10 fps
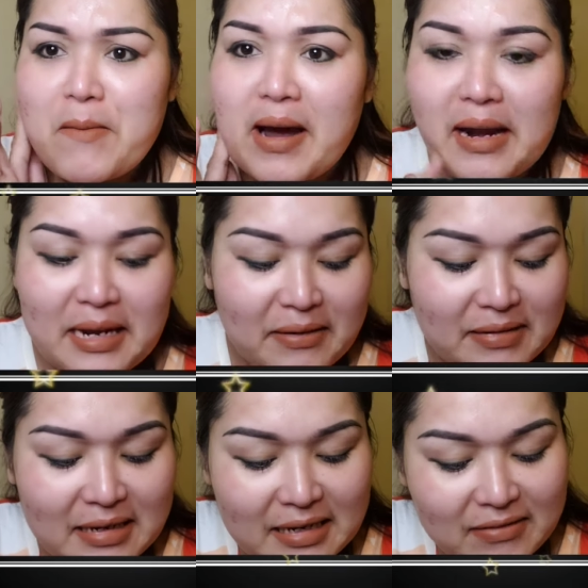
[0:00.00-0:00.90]
May mga
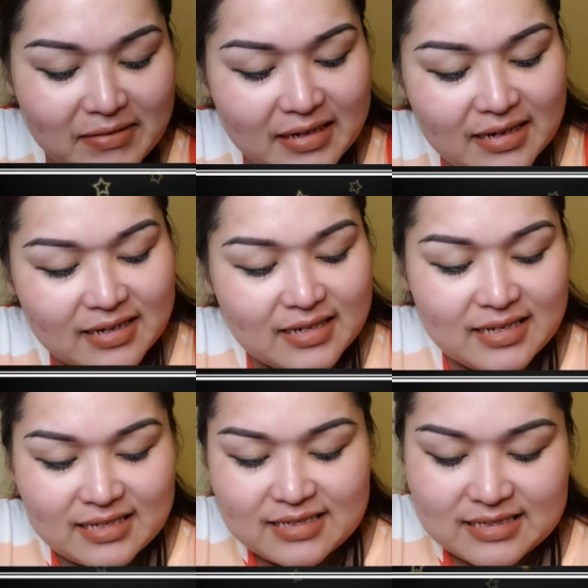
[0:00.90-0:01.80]
liquid-liquid.
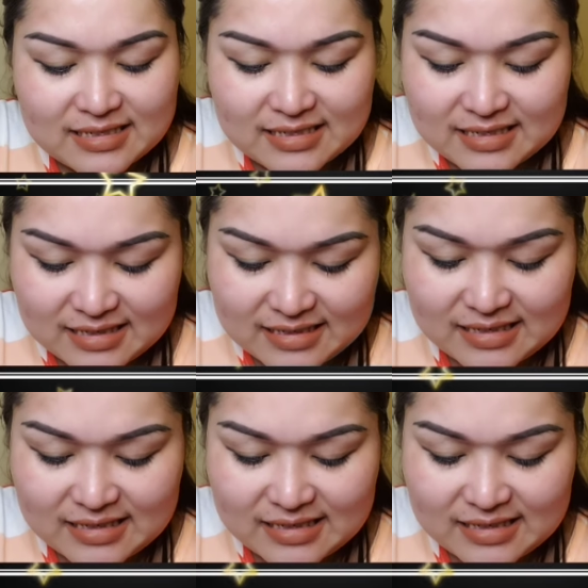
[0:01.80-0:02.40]
So,